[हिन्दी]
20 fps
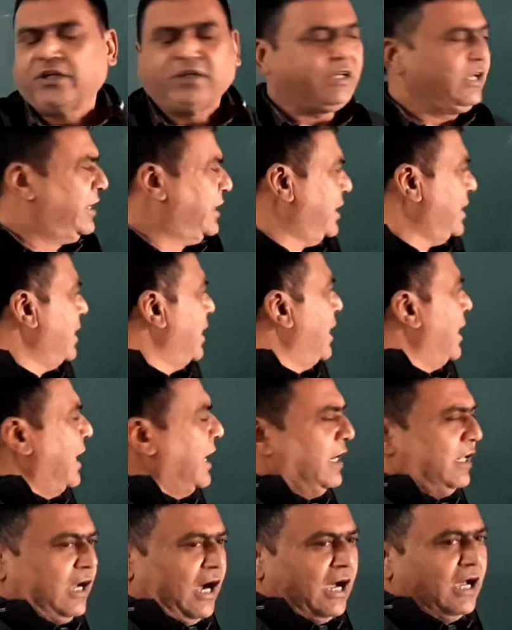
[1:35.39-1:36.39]
के
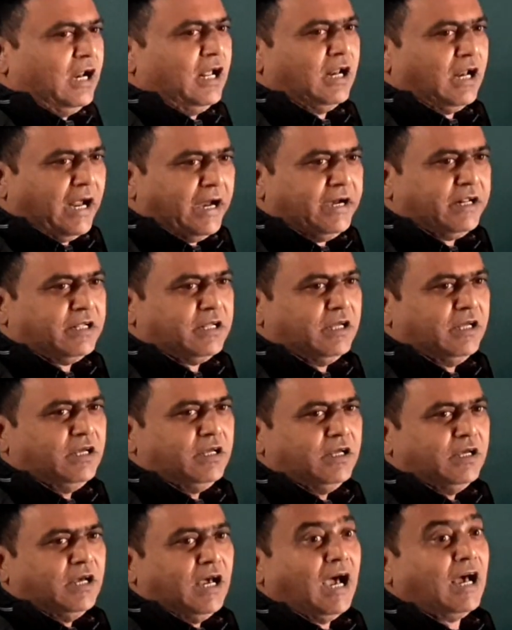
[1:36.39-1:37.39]
एल्काइल हेलाइड की
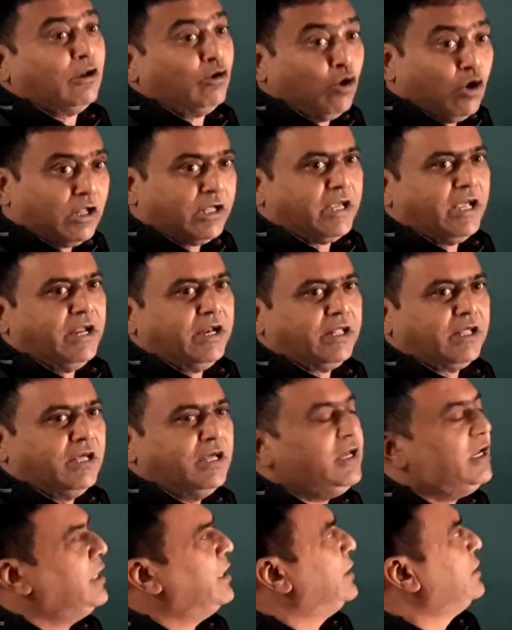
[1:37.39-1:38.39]
हेलोल्केन
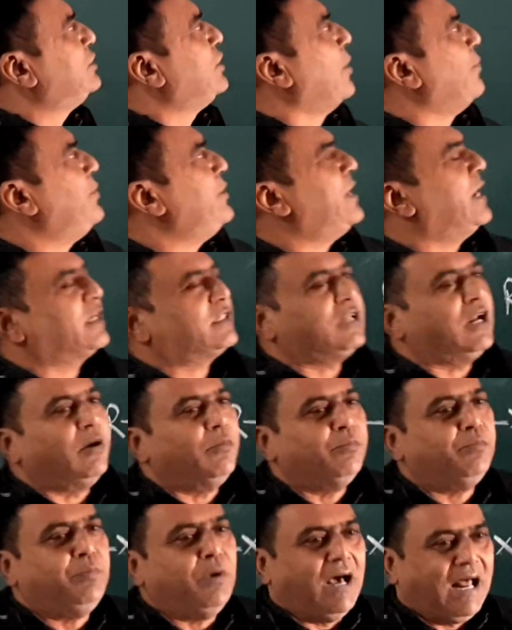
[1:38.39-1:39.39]
की जब भी रिएक्शन
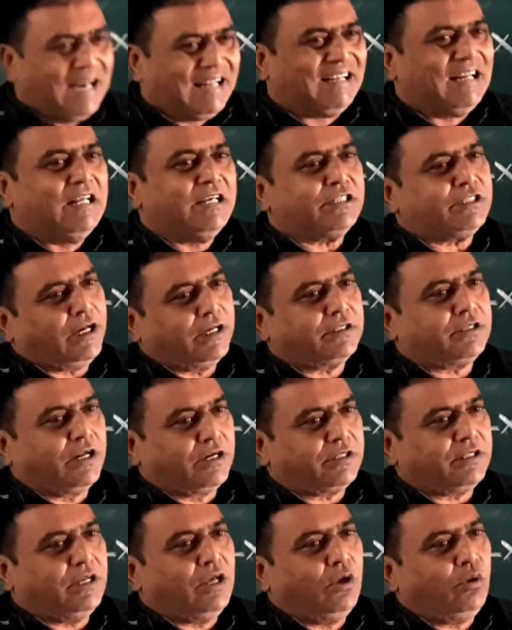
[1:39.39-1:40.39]
हम अल्कली के साथ
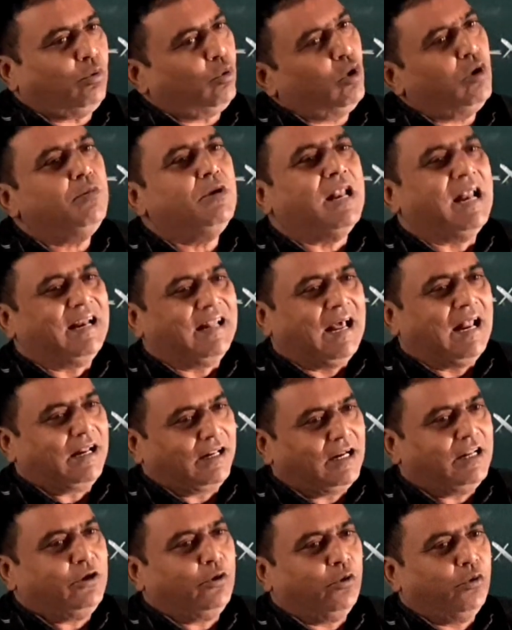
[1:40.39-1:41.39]
करते हैं कोई भी
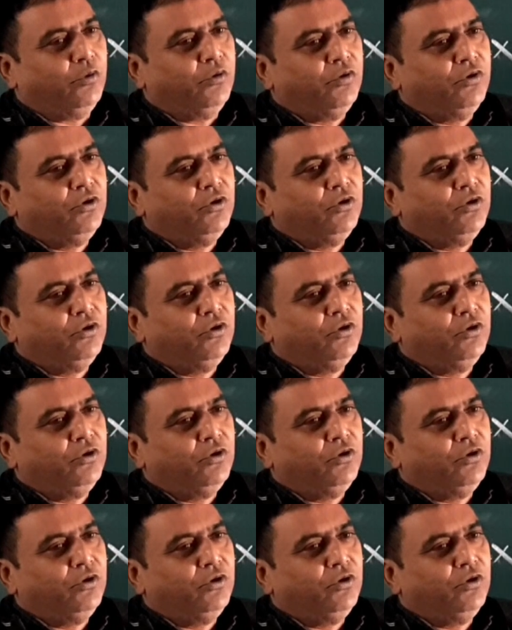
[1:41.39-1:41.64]
अल्कली हो